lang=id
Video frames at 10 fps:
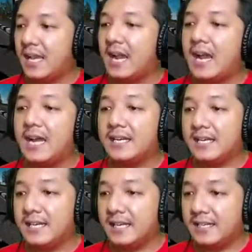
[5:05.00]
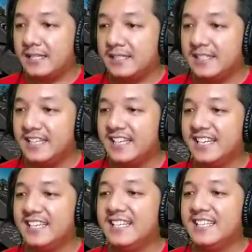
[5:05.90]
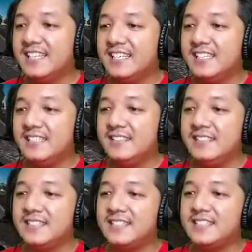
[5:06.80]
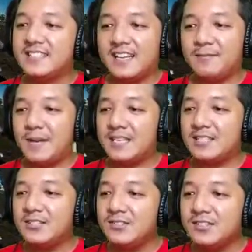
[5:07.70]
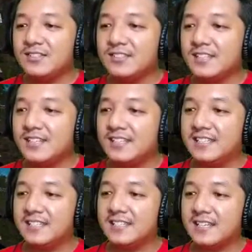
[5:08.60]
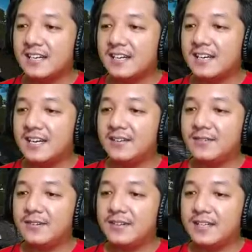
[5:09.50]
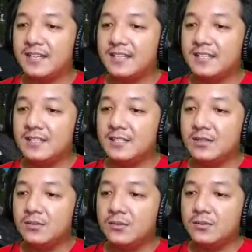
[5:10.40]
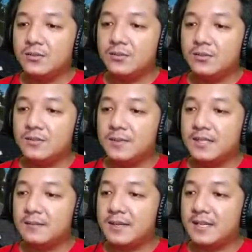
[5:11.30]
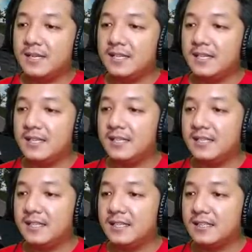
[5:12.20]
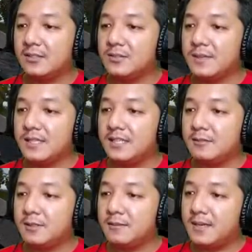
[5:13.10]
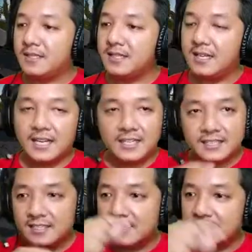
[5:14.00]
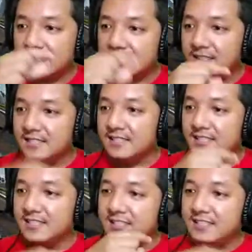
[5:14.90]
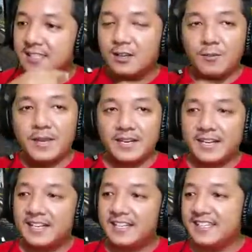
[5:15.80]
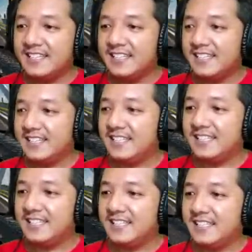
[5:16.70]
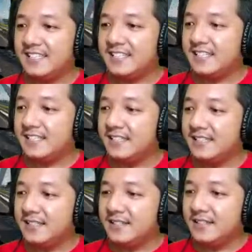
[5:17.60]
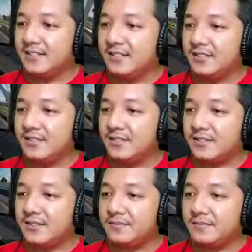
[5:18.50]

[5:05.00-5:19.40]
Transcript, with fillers: yang ada ya is maksudnya keren pokoknya uh jembatan mana ini ini yang tahu jembatan ini teman-teman silahkan di komen ya nah, untuk